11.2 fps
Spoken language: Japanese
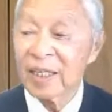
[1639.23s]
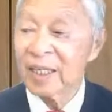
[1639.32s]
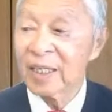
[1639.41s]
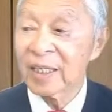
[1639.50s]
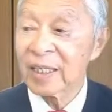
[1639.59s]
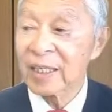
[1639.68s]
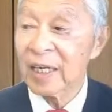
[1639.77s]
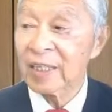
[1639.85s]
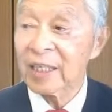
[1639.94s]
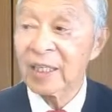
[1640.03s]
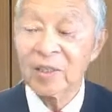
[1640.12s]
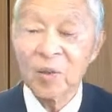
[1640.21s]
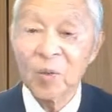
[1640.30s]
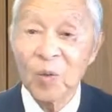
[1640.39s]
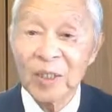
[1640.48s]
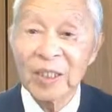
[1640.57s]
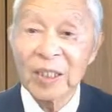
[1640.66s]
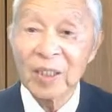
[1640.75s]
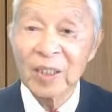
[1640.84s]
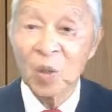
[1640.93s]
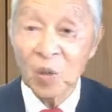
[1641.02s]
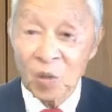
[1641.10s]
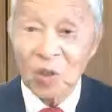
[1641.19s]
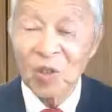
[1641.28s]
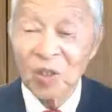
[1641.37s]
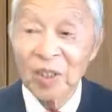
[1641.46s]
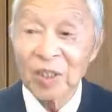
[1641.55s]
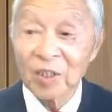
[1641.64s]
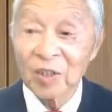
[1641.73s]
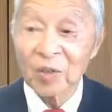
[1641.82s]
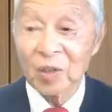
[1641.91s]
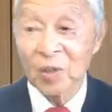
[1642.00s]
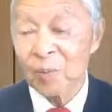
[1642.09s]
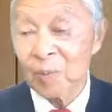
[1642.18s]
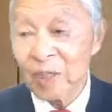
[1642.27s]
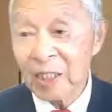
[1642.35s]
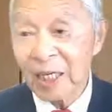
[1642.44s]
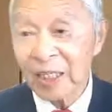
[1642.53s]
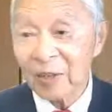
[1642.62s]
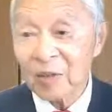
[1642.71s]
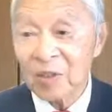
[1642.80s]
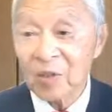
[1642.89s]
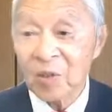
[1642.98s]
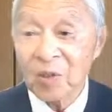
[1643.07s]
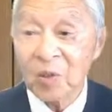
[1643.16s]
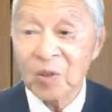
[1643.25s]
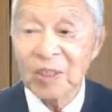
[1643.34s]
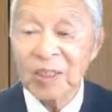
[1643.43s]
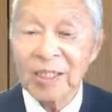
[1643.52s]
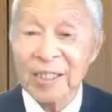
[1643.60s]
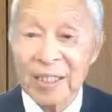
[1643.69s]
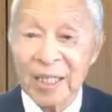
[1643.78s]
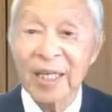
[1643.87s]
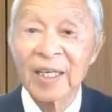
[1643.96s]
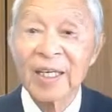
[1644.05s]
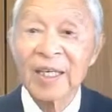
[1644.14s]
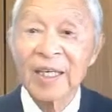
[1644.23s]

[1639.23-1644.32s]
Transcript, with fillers: えー、階段の上に乗るというその右側の図のようにですね